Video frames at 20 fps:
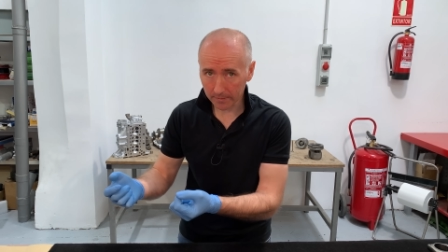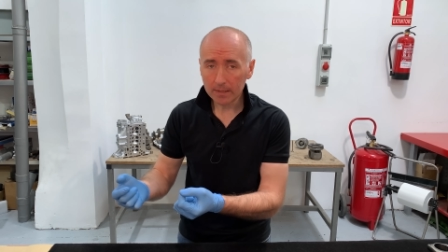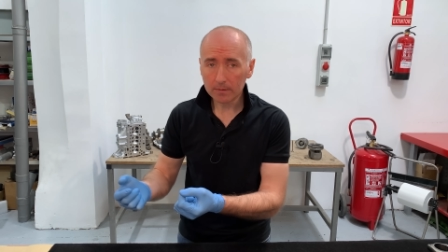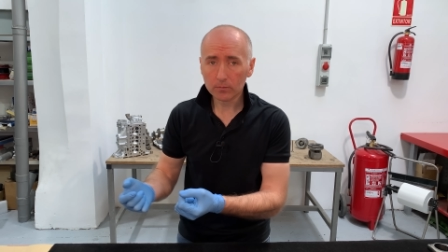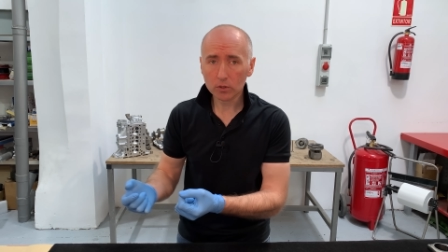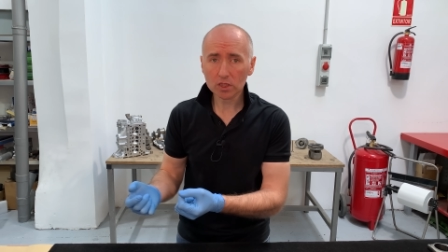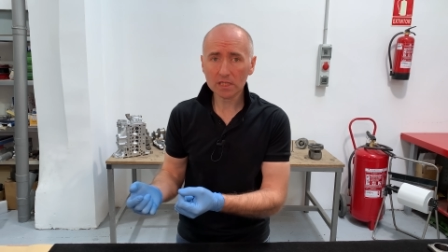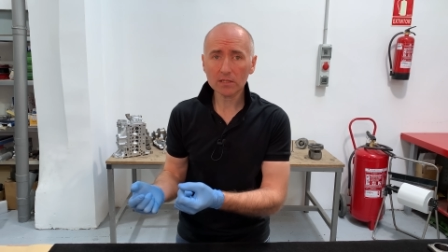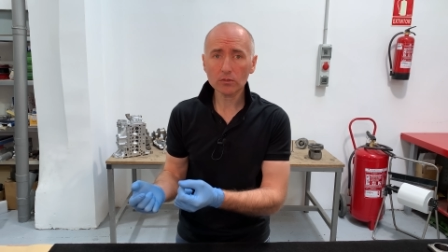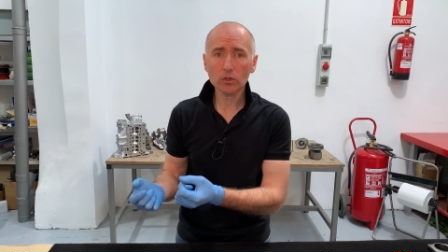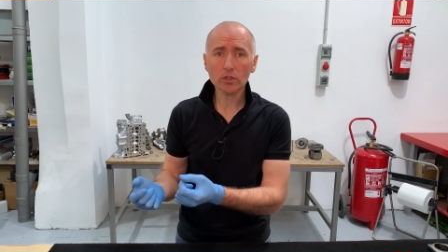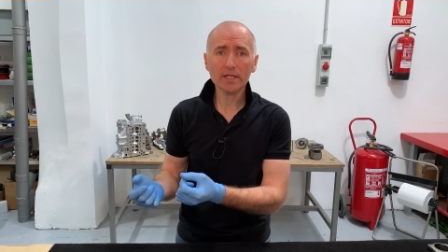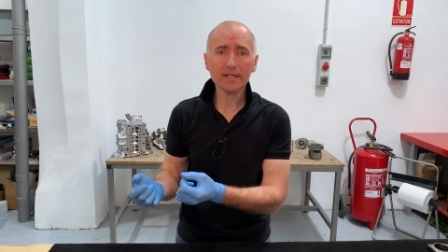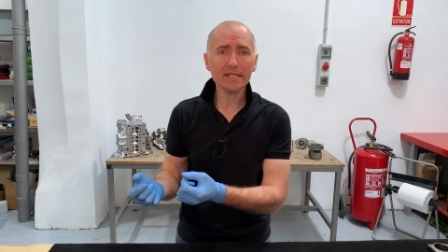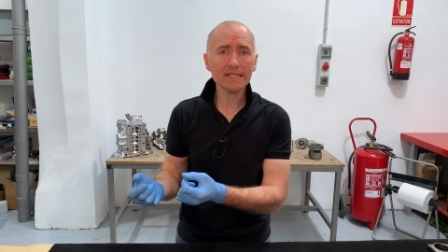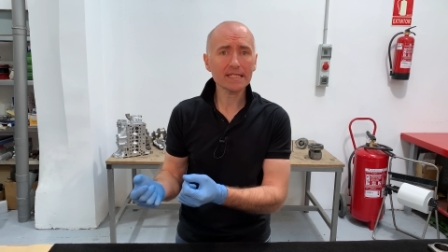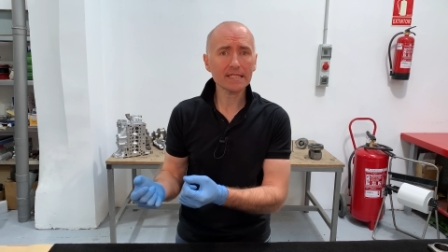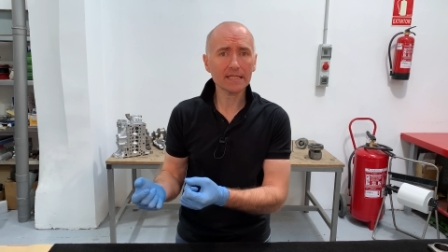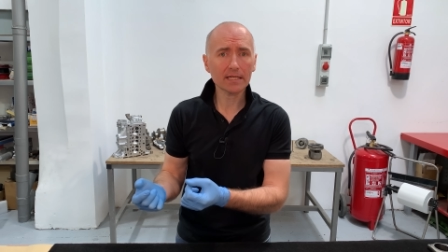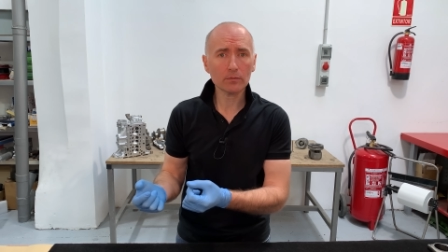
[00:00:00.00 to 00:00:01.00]
Por tanto,
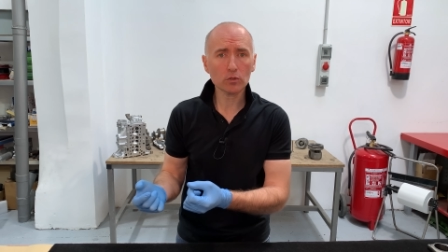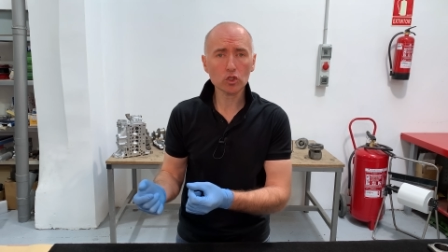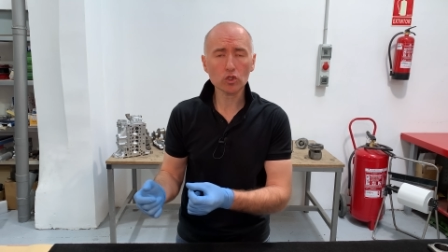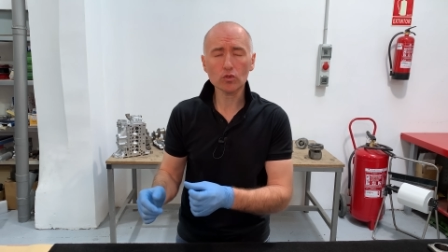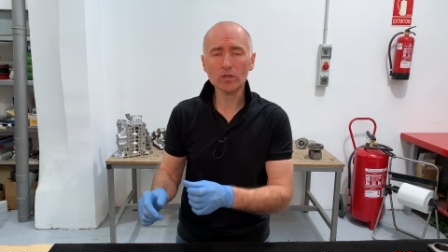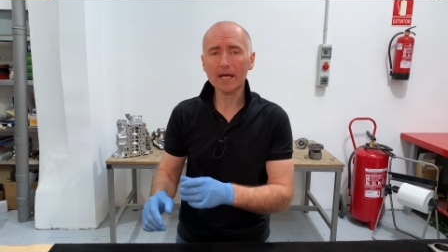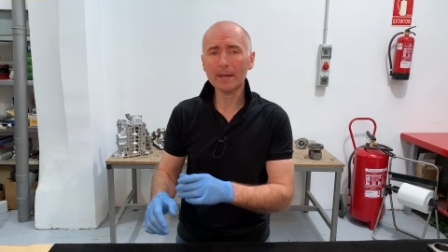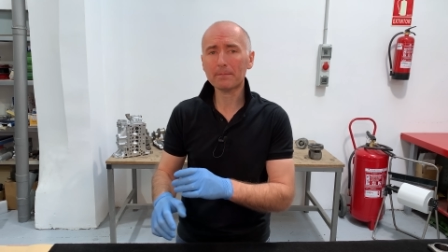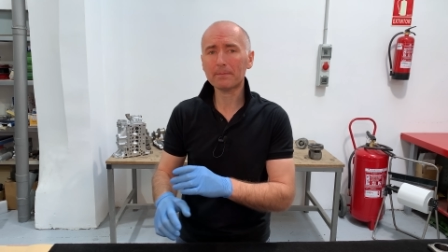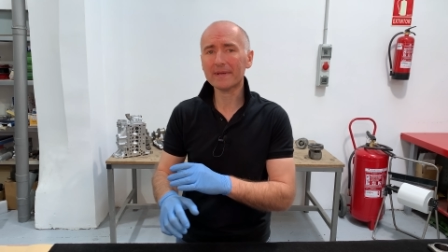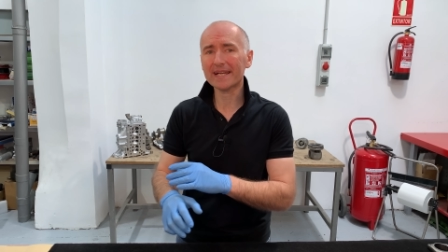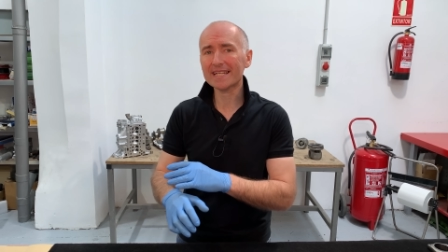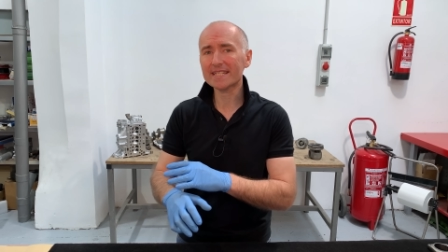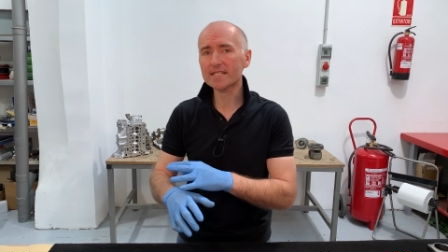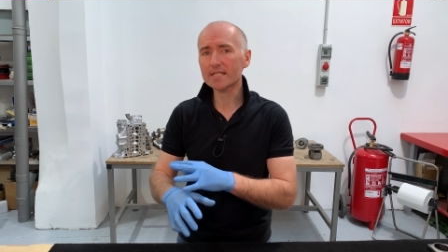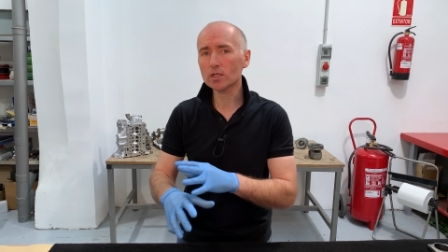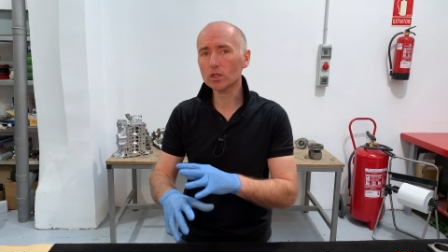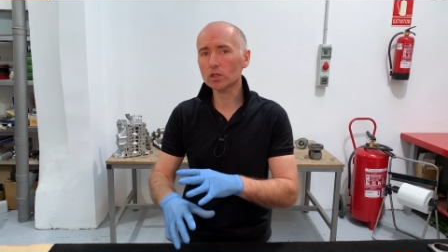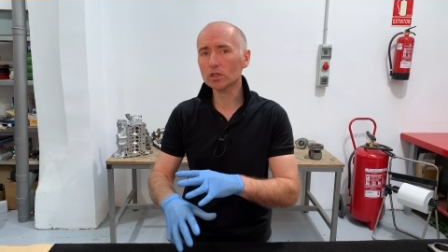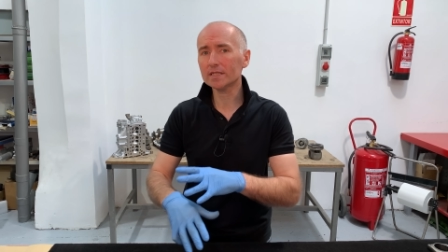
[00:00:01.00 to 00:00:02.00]
necesitamos una
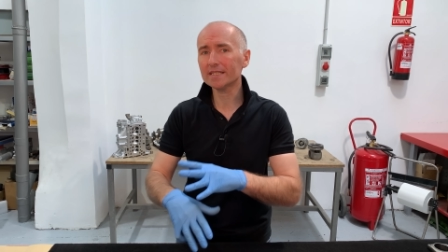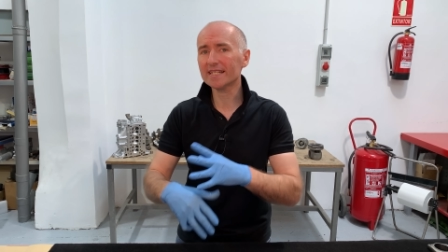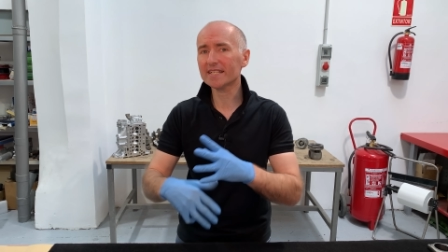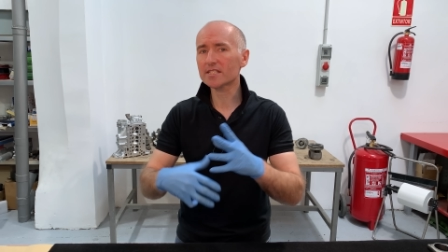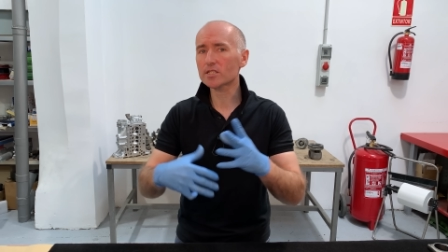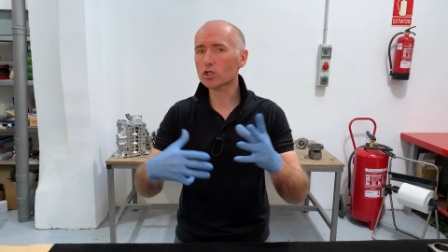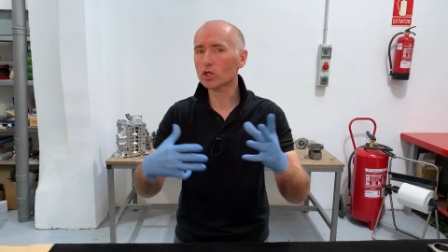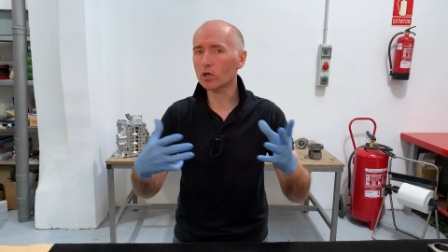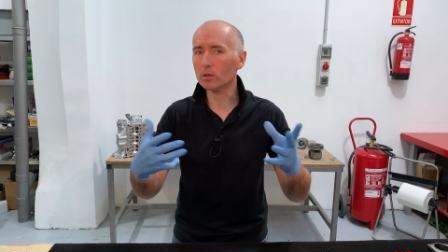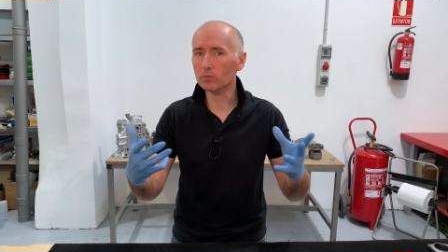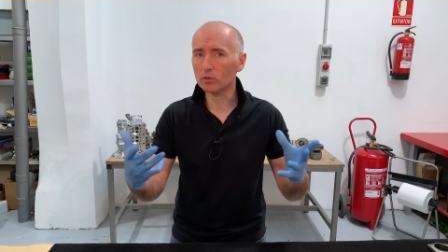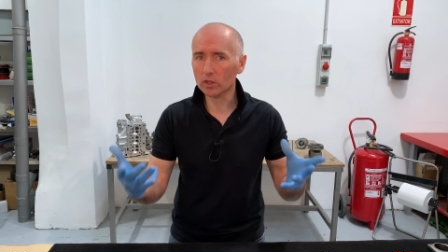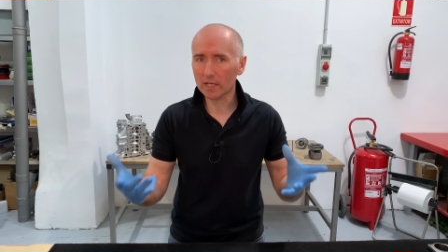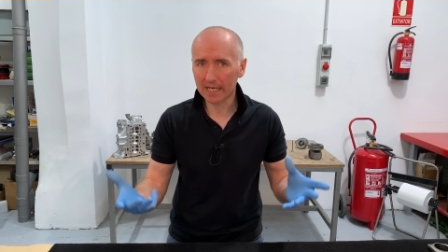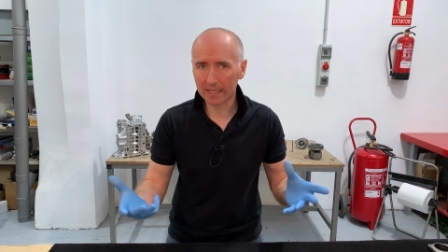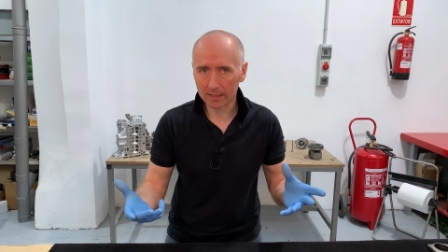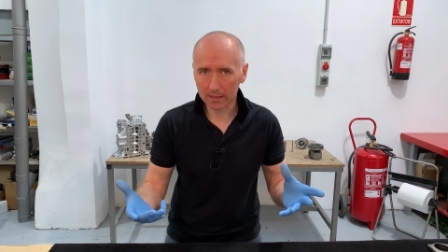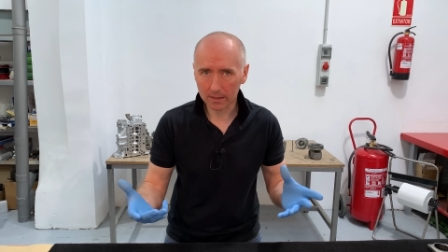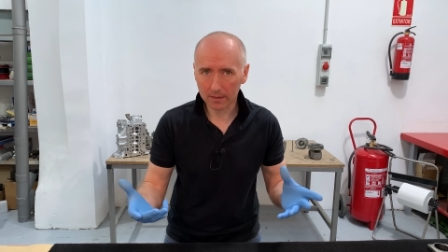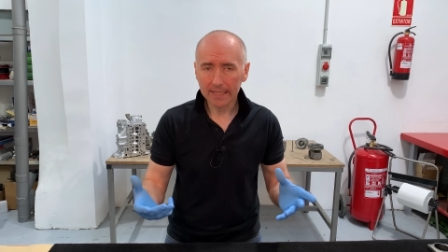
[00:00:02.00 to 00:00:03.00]
presión
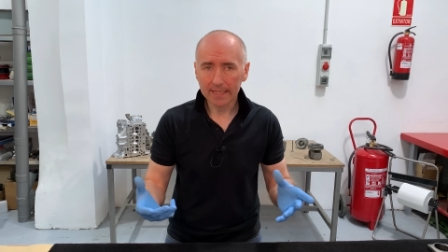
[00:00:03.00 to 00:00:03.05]
descomunal.